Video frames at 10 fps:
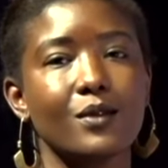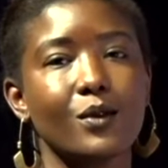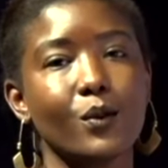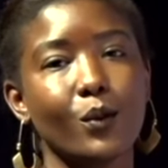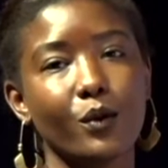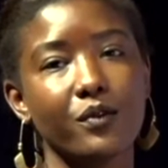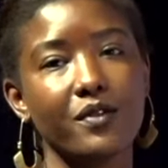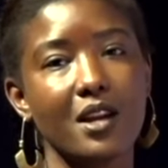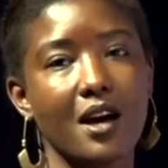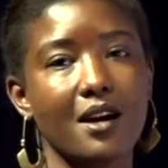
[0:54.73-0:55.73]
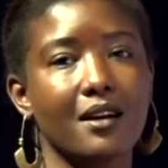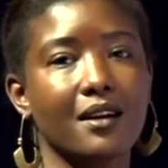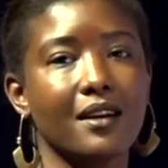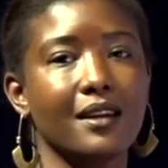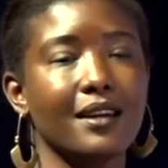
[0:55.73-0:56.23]
de
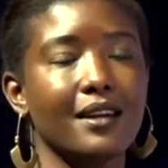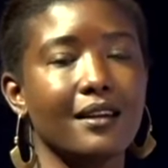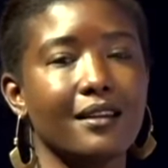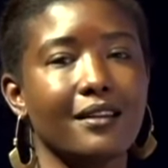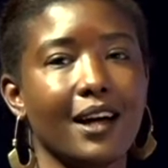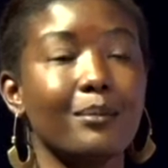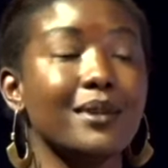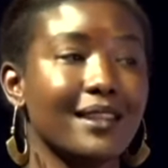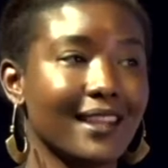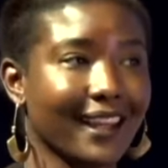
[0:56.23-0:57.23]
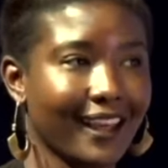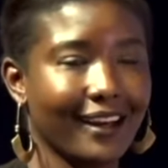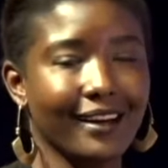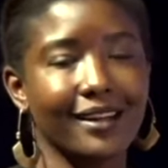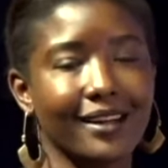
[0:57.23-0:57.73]
et Habité Dakar.